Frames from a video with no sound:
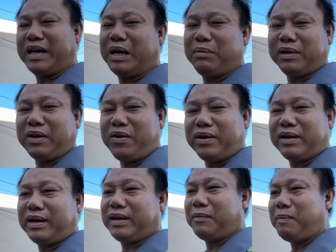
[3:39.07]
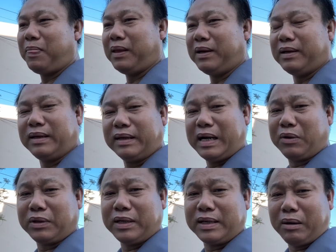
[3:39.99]
nãy mà nói rồi đó
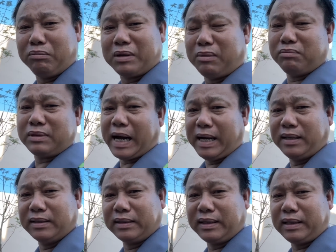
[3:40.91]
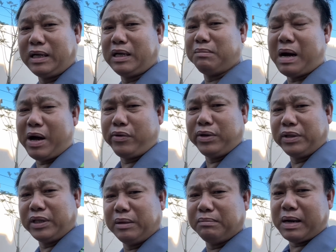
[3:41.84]
đầu tư công không chạy được cho nên là bao nhiêu
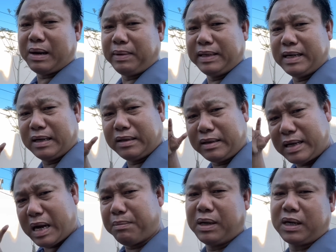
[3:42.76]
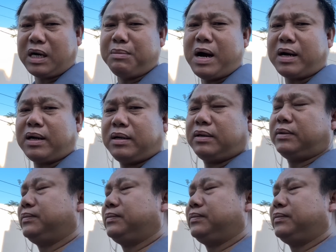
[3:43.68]
tiền bạc bây giờ nó nằm ở kho bạc đó